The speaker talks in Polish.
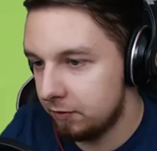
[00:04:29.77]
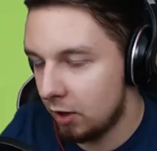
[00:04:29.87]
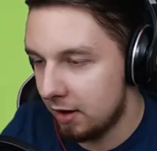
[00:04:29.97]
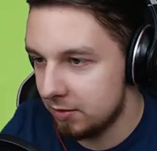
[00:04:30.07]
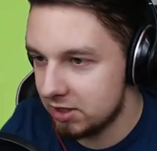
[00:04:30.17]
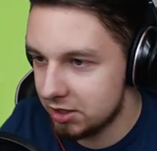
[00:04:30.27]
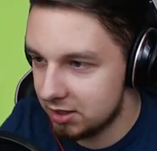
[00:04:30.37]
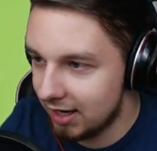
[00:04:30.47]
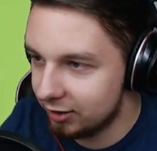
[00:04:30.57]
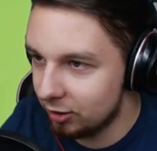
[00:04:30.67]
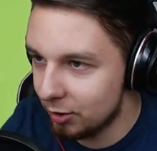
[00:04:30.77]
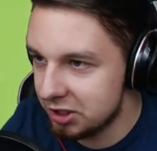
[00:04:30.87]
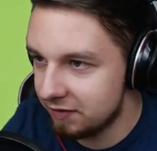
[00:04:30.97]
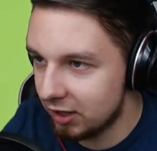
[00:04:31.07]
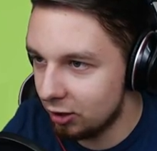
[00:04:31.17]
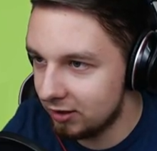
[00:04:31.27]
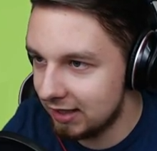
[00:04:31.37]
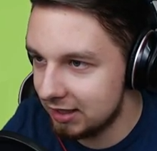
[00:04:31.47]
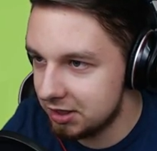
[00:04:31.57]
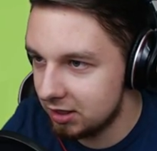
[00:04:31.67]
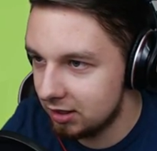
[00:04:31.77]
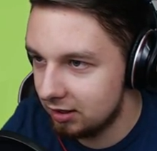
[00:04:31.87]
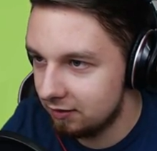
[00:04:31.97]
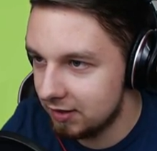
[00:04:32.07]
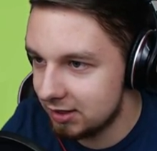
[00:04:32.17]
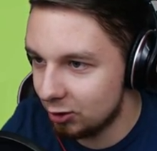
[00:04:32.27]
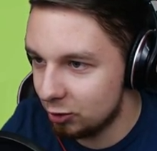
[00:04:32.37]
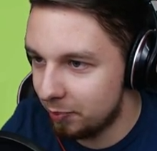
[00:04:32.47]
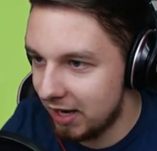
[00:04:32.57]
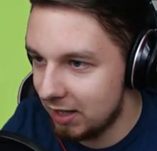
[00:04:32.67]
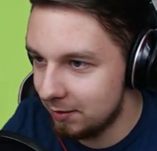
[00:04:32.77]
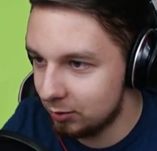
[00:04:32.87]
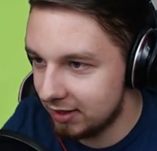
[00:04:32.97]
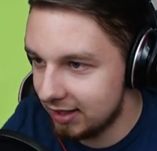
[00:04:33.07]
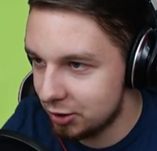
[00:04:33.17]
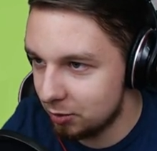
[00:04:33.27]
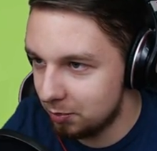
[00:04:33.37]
Dobra, myślę, że tak to może wyglądać, więc odpalmy tutaj naszą